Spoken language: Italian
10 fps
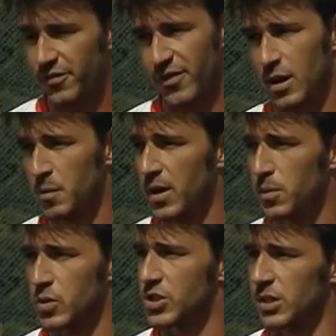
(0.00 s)
fare il meglio
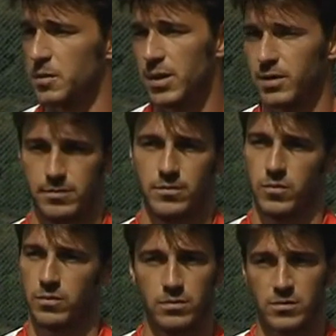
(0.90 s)
possibile mh, mm,